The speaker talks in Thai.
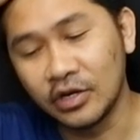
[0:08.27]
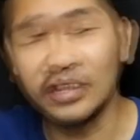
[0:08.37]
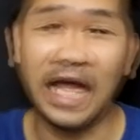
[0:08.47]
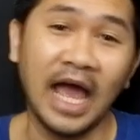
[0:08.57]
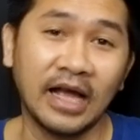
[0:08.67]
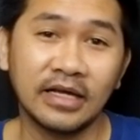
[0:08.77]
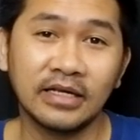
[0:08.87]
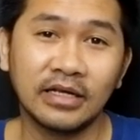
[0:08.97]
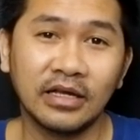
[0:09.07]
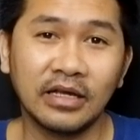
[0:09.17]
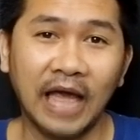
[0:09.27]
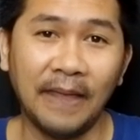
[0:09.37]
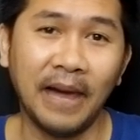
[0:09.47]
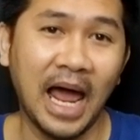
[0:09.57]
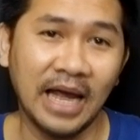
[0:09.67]
นอกจากกา
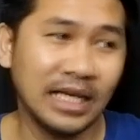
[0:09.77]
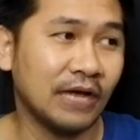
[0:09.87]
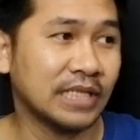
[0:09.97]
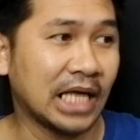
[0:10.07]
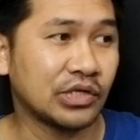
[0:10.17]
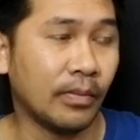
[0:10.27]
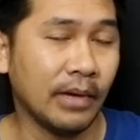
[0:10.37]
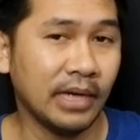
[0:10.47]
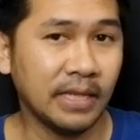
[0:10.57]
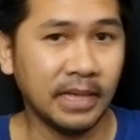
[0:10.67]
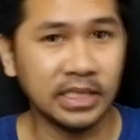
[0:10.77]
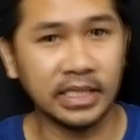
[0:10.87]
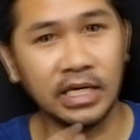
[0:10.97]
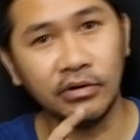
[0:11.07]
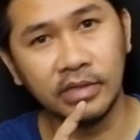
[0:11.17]
รพลาที่เราสะสม ไม่ว่าจะเป็นส
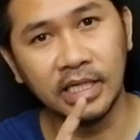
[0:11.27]
เกล